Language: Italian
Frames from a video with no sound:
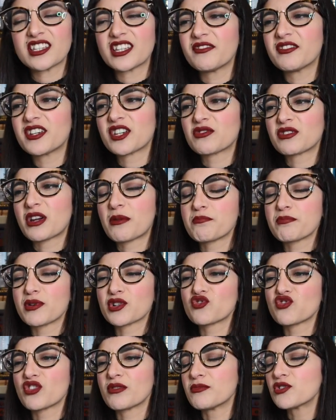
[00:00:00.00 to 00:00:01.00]
di avere un
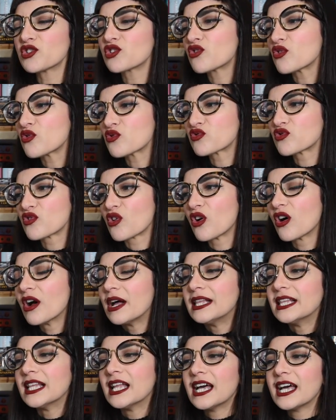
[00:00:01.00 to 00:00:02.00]
appoggio amoroso,
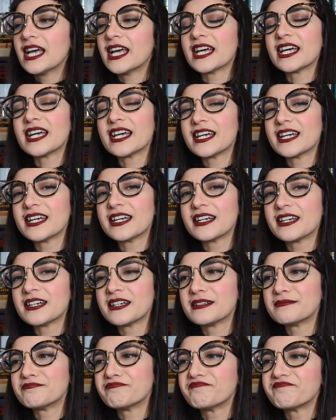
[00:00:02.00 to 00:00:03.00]

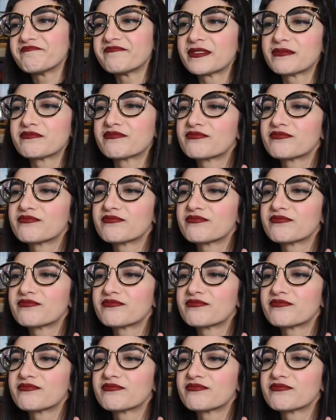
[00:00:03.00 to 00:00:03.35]
eh,